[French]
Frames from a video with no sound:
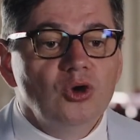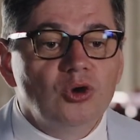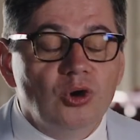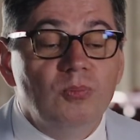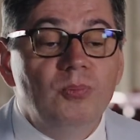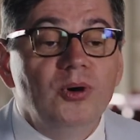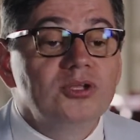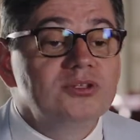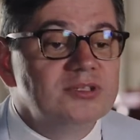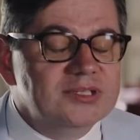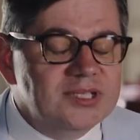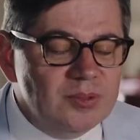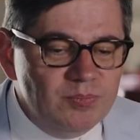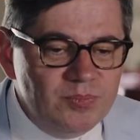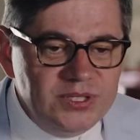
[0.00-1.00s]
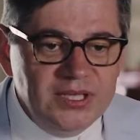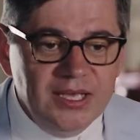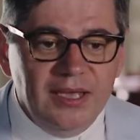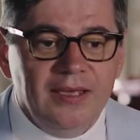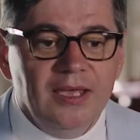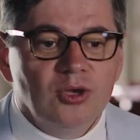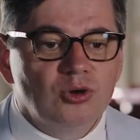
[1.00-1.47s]
comporte des
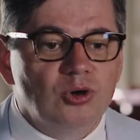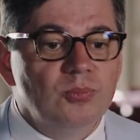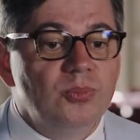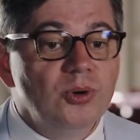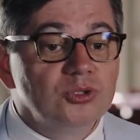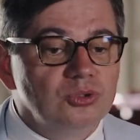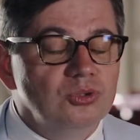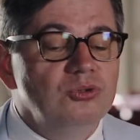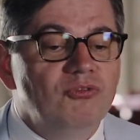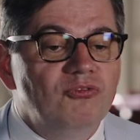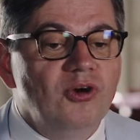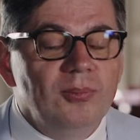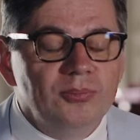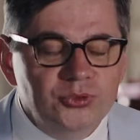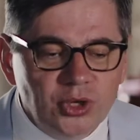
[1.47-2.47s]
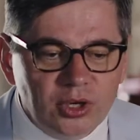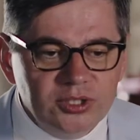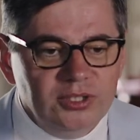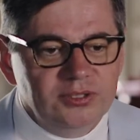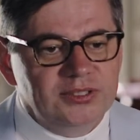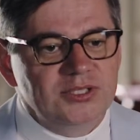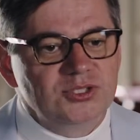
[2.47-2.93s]
biais, comporte une forme
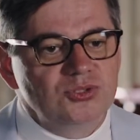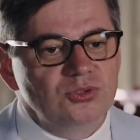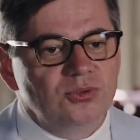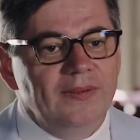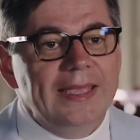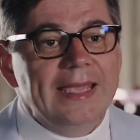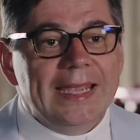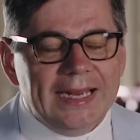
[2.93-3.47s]
d'orientation.